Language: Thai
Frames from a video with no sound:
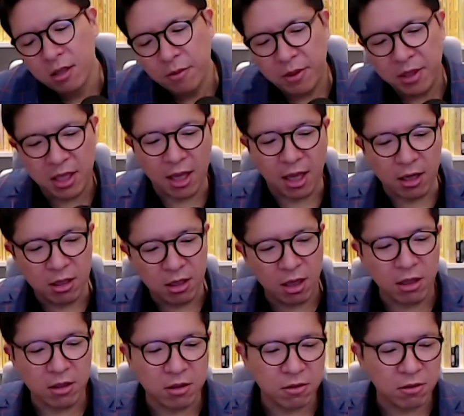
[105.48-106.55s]
ไปเถียงเรื่อง
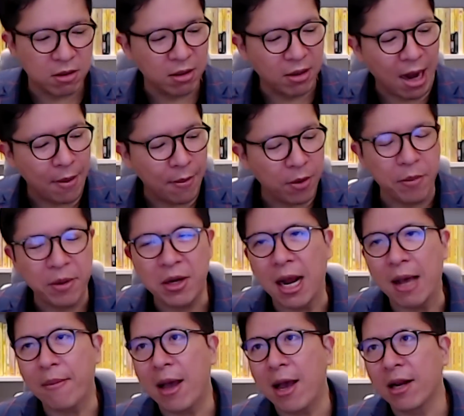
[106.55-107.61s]
ดราม่าเขามีด
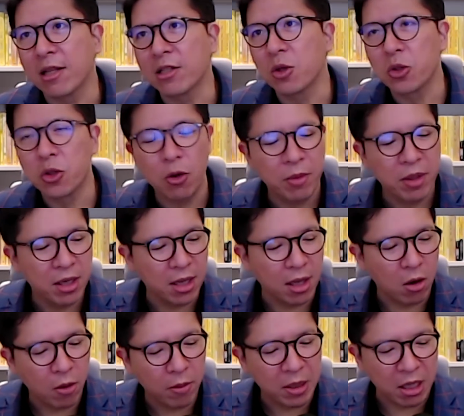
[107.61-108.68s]
ราม่ากันในโซเชียลมีเดีย
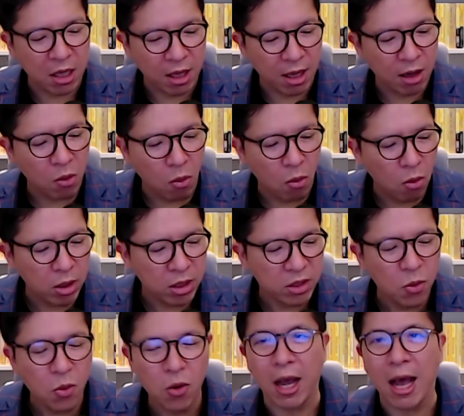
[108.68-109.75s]
แล้วก็ไปเถียงโอ้ย
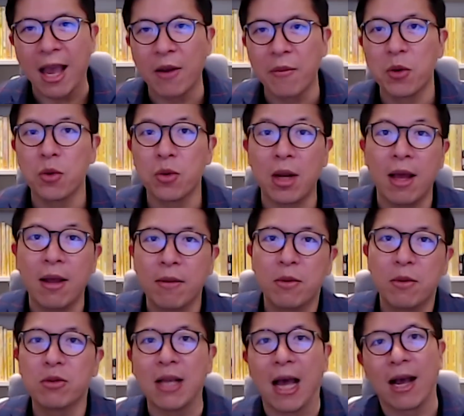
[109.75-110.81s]
สู้กับใครก็ไม่รู้นะ
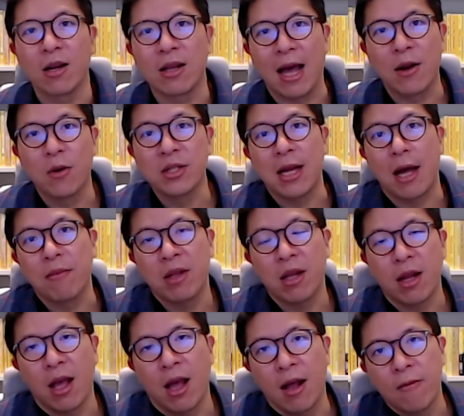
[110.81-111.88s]
ไม่รู้จักกันด้วยซ้ำเนี่
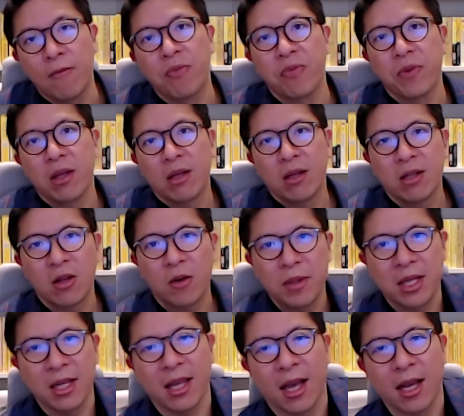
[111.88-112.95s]
ยนะฮะก็ไป
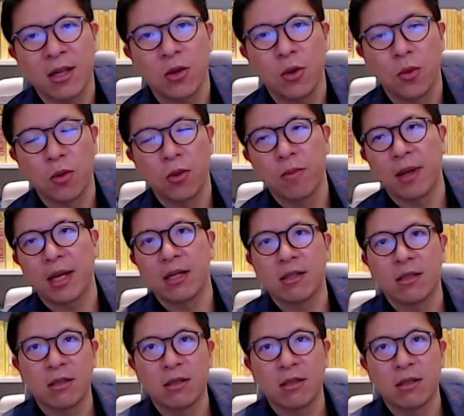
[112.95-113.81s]
เถียงอยู่เป็น